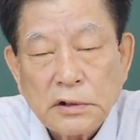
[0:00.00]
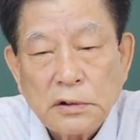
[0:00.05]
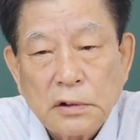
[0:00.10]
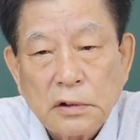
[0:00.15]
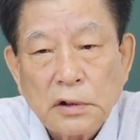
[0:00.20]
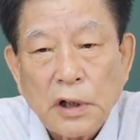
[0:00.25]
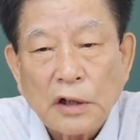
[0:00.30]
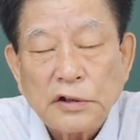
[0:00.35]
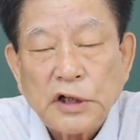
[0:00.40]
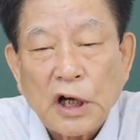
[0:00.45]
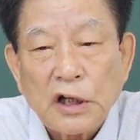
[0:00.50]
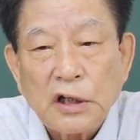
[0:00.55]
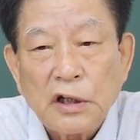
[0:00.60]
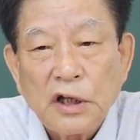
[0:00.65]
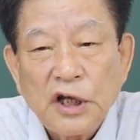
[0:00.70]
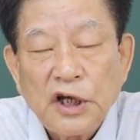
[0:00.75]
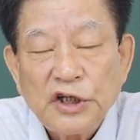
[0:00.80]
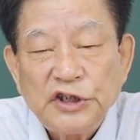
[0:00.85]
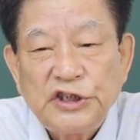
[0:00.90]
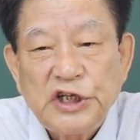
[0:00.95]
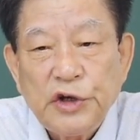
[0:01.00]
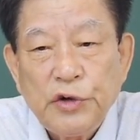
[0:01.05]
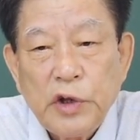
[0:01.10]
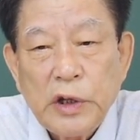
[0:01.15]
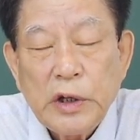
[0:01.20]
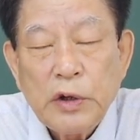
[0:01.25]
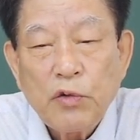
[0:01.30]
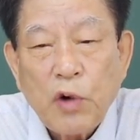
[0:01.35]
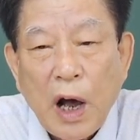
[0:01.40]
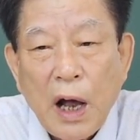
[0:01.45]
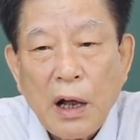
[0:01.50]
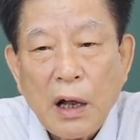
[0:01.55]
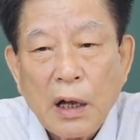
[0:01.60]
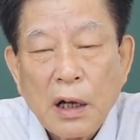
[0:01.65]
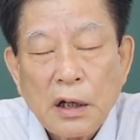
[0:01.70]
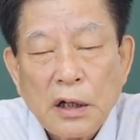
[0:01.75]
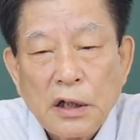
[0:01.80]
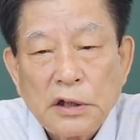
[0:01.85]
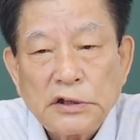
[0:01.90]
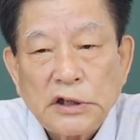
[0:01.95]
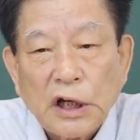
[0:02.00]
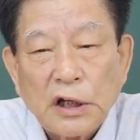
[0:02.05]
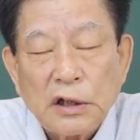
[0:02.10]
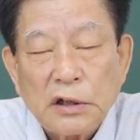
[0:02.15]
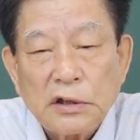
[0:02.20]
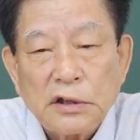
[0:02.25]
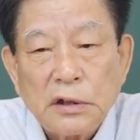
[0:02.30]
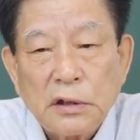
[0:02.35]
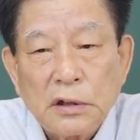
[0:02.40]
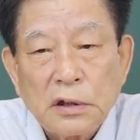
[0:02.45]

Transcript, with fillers: 그냥 자기 지위와 자기